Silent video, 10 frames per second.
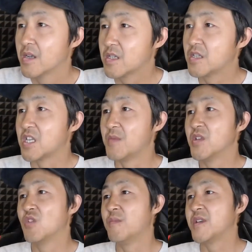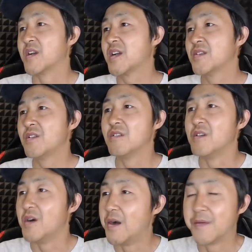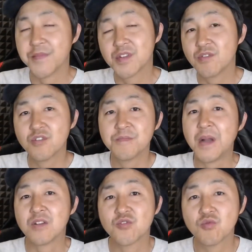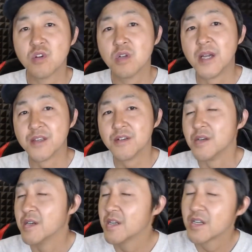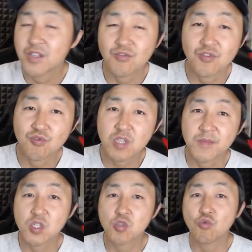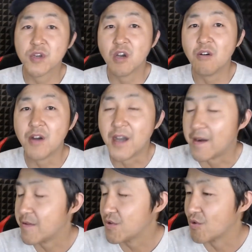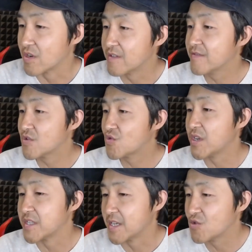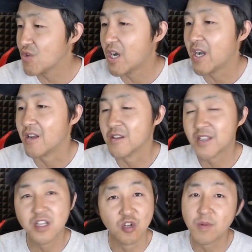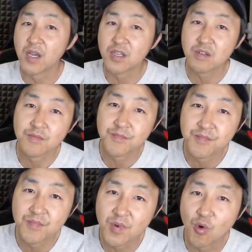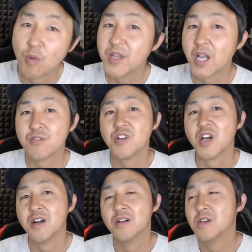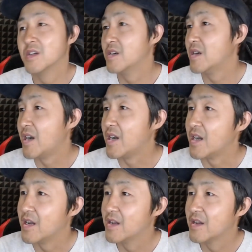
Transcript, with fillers: 这期节目呢，我们也看到了啊，这就是把中国老百姓。就是说这么作妖啊，有人赚钱赚海了，但是老百姓活不下去了啊！